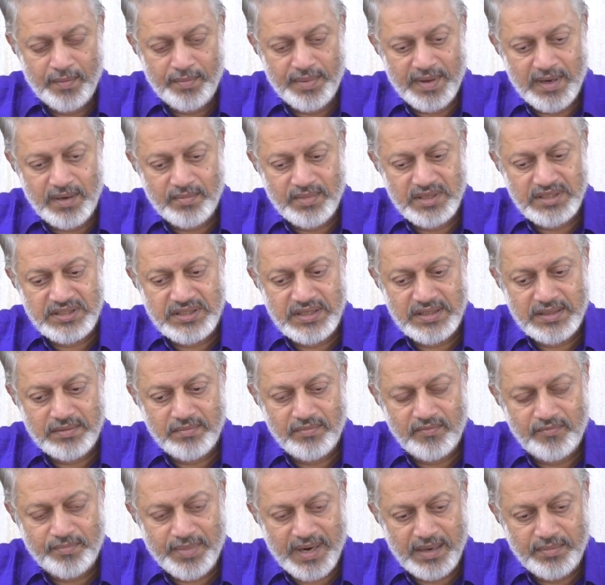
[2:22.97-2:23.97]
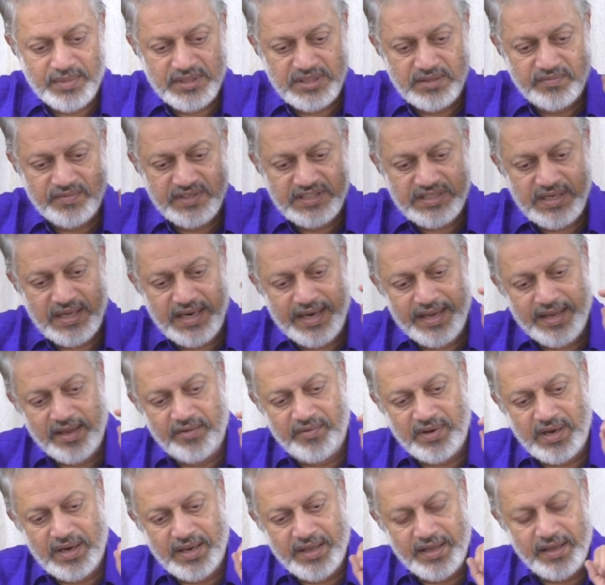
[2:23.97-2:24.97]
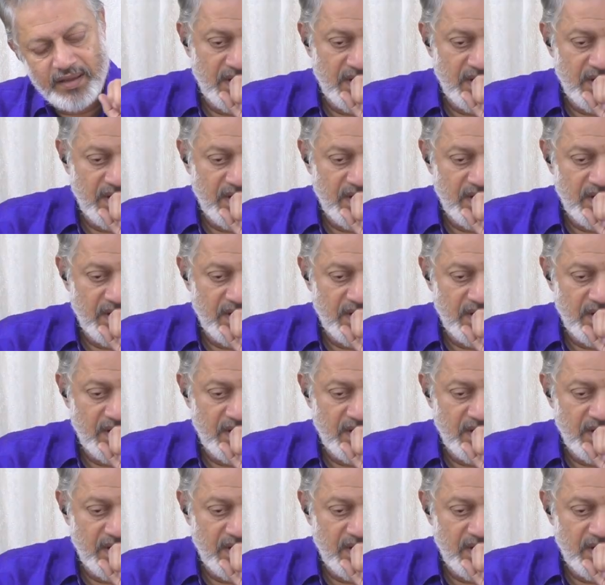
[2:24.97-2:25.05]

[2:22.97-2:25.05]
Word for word: பிரபஞ்ச பிரபஞ்சம் விசாரிக்கவில்லை